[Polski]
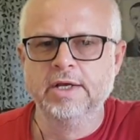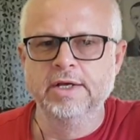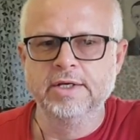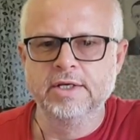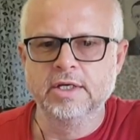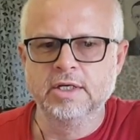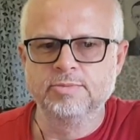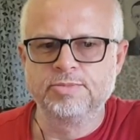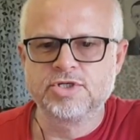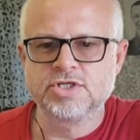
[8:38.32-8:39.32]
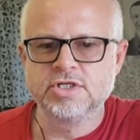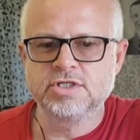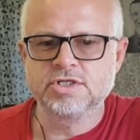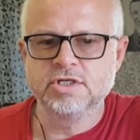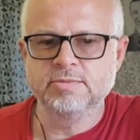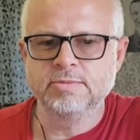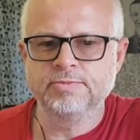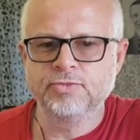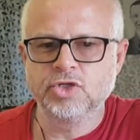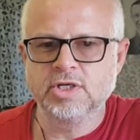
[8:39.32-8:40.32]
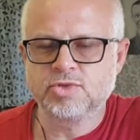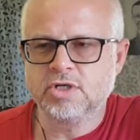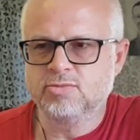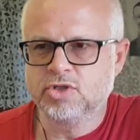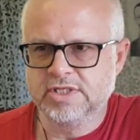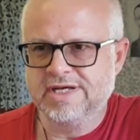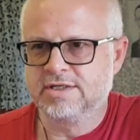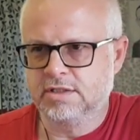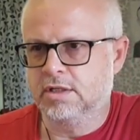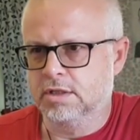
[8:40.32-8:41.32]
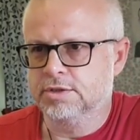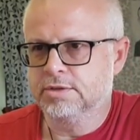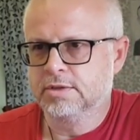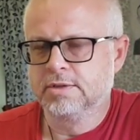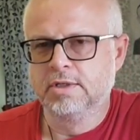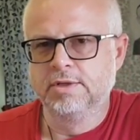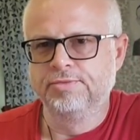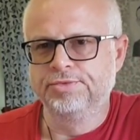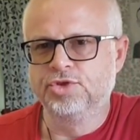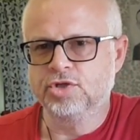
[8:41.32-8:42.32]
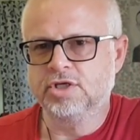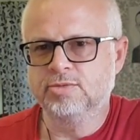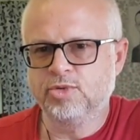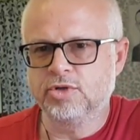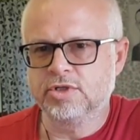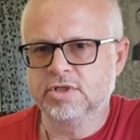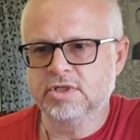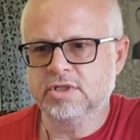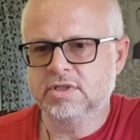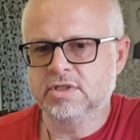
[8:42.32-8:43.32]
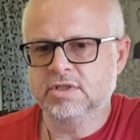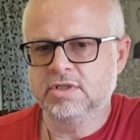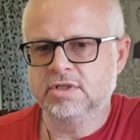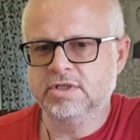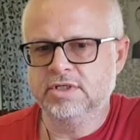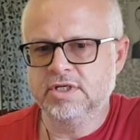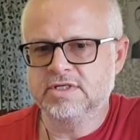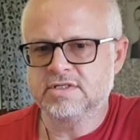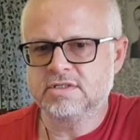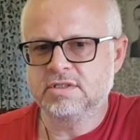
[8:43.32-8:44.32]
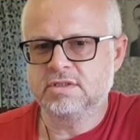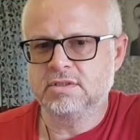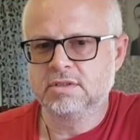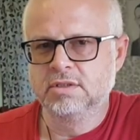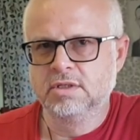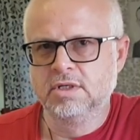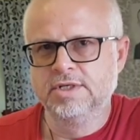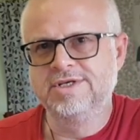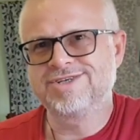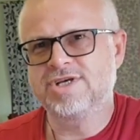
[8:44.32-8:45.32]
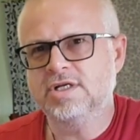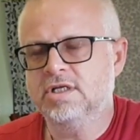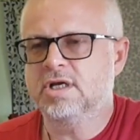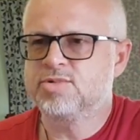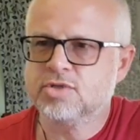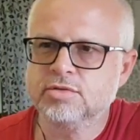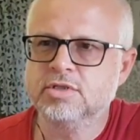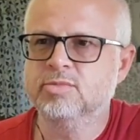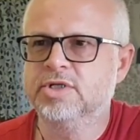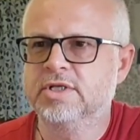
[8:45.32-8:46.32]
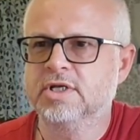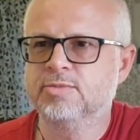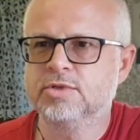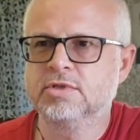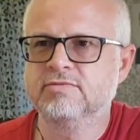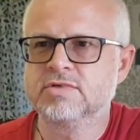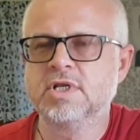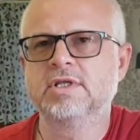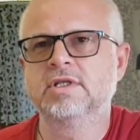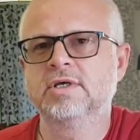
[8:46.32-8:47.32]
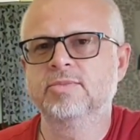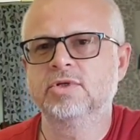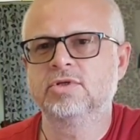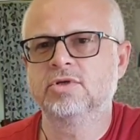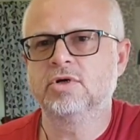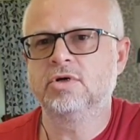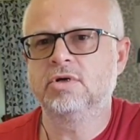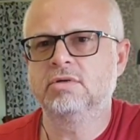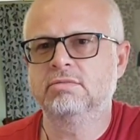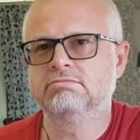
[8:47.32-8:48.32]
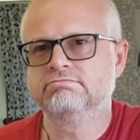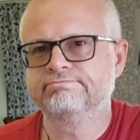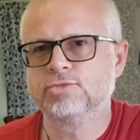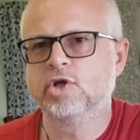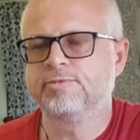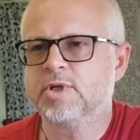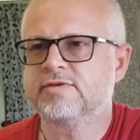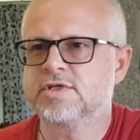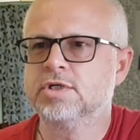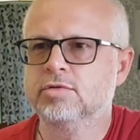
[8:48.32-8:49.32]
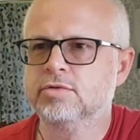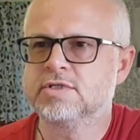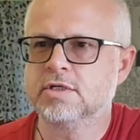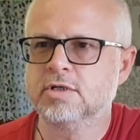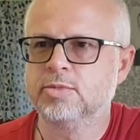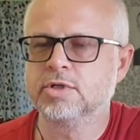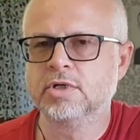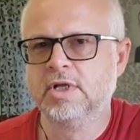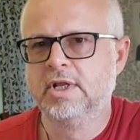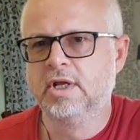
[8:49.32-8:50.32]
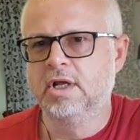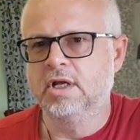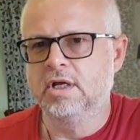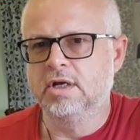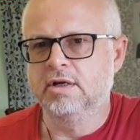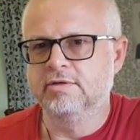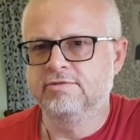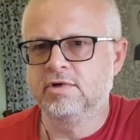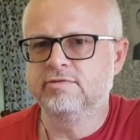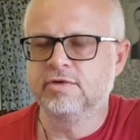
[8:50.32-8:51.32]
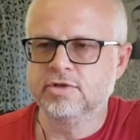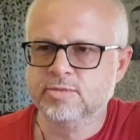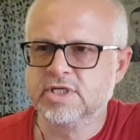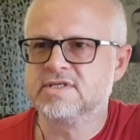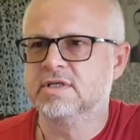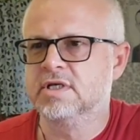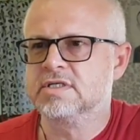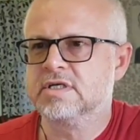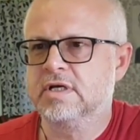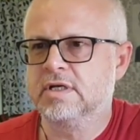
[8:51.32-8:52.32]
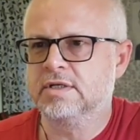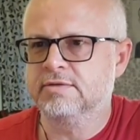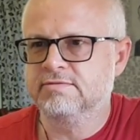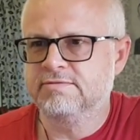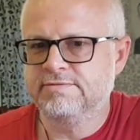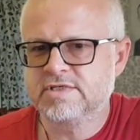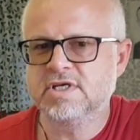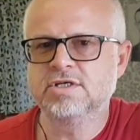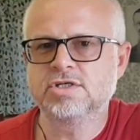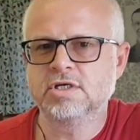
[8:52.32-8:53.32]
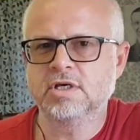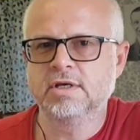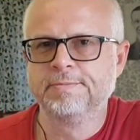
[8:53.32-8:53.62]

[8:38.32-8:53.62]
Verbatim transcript: E, przy czym no, na przykład model Arteon do tej pory e, jest, jeżeli nie absolutnym liderem pod tym względem, to no w pierwszej trójce obok e, Volvo i Mercedesa w sensie